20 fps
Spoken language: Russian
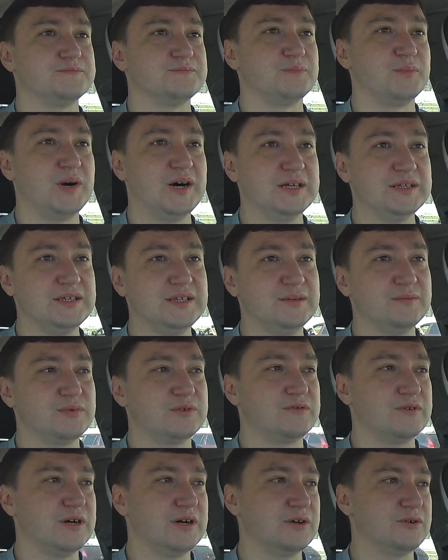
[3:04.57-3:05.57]
матки
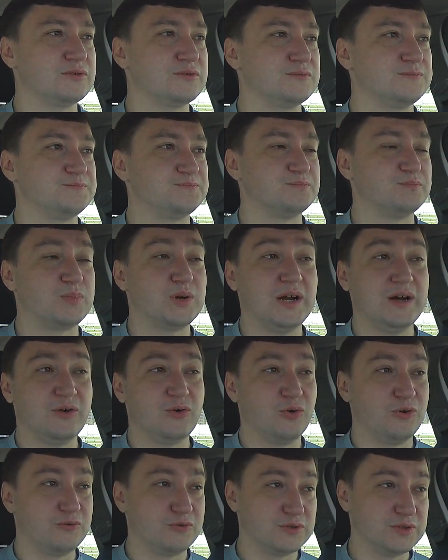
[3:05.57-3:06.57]
бывают
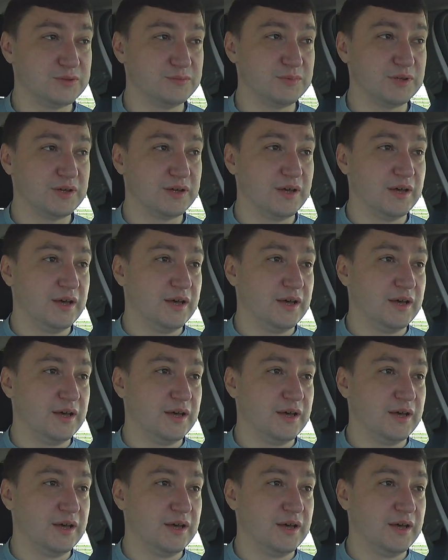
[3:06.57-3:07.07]
бракованными.